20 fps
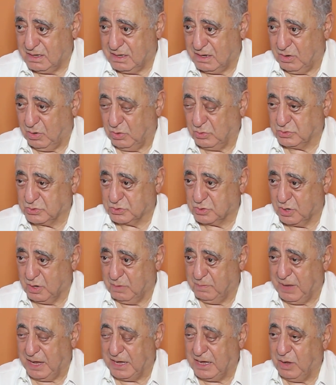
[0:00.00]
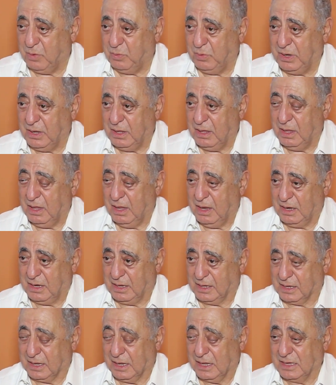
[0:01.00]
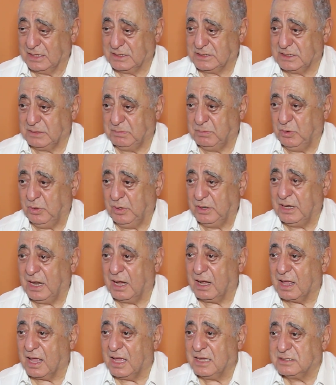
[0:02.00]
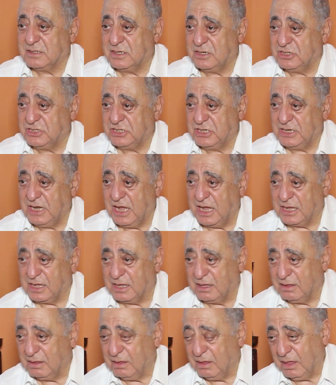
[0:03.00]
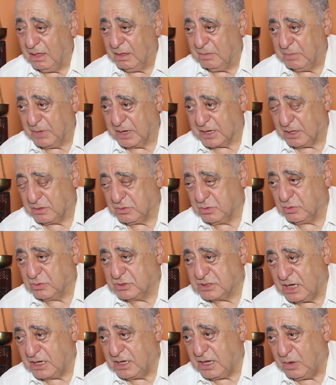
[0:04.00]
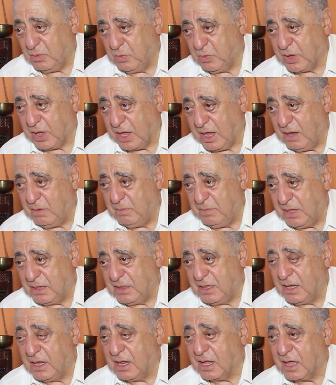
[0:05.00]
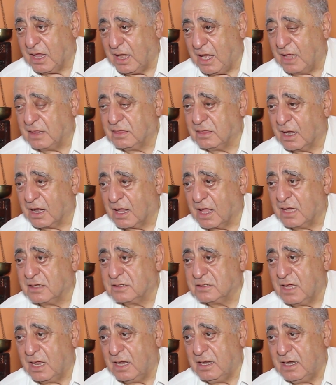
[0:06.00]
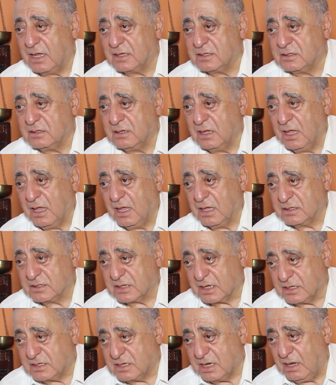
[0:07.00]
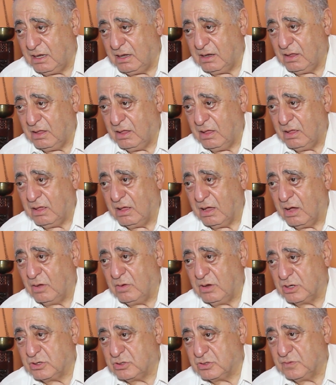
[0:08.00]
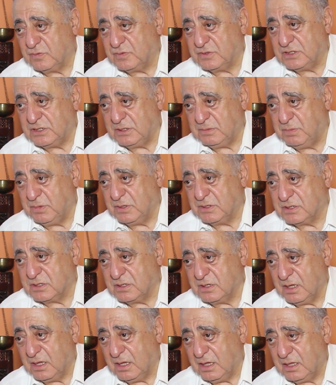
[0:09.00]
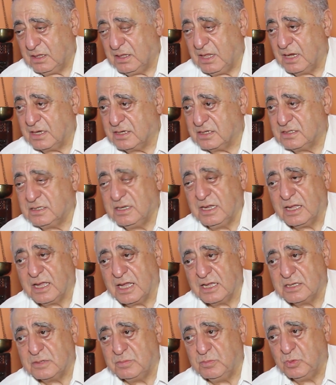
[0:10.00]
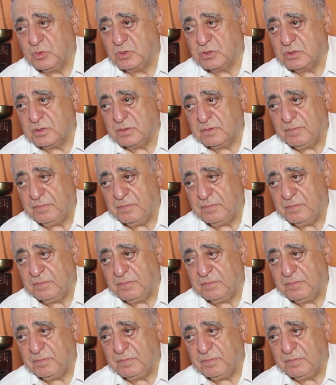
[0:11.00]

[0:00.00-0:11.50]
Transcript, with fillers: العنصر المعنوي ديك كنسميو حنا القصد الجنائي ما كنظنش ان الوقايه المدنيه كان عندها القصد ان تقتل او لا تشوف شي بنت ديال سنين كتموت